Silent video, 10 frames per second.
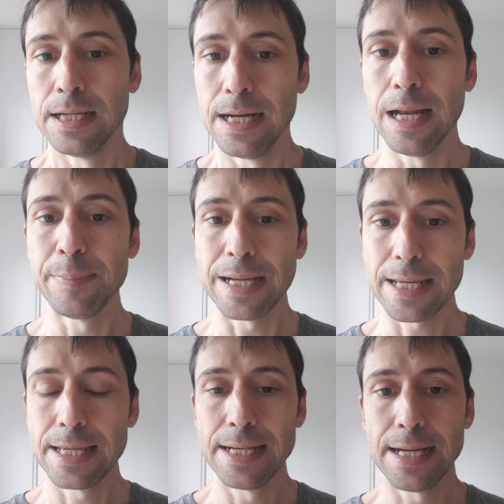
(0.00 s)
La
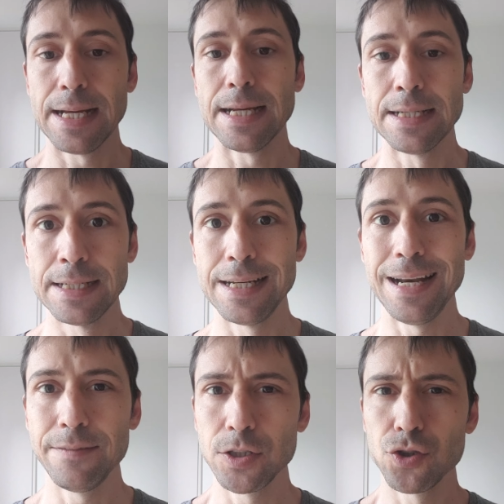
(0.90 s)
macchina
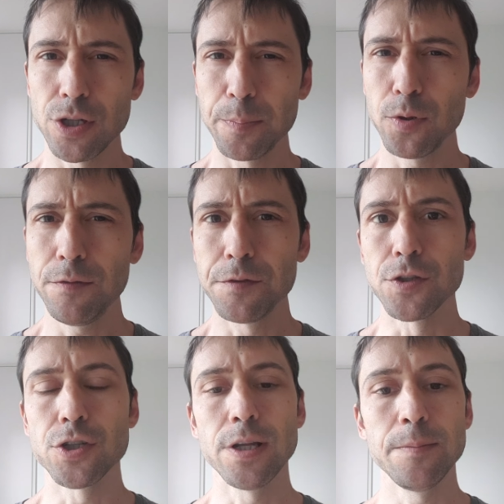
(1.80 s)
la vedo già più
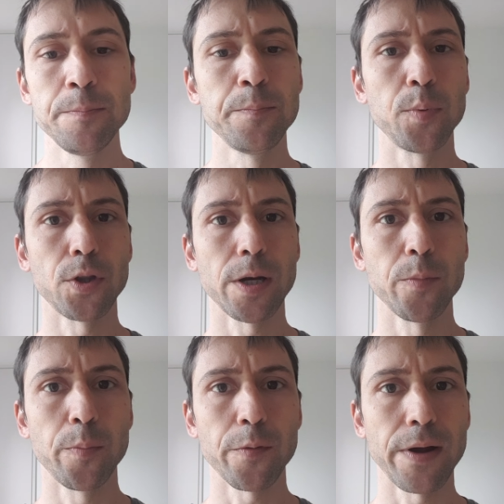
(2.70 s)
difficile,
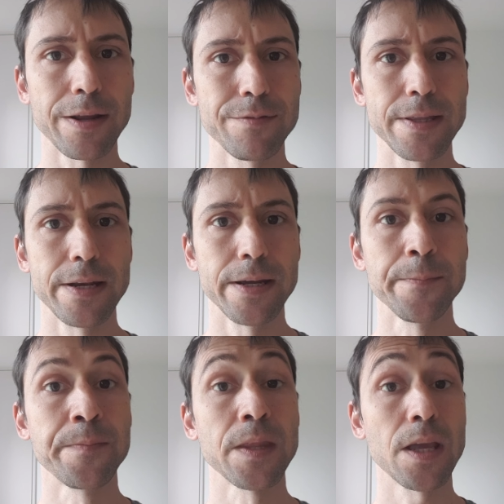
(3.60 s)
potremmo provare a vedere
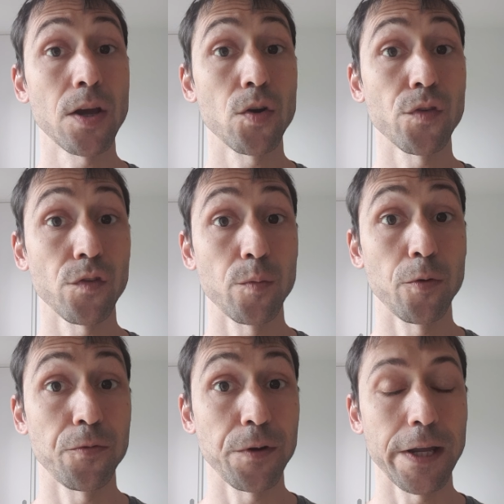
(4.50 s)
che cosa si
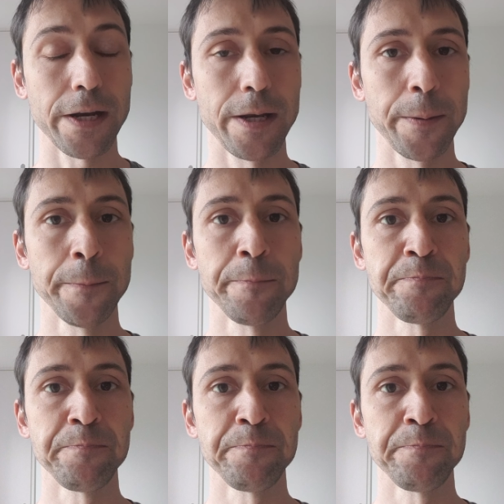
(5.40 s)
può fare lì.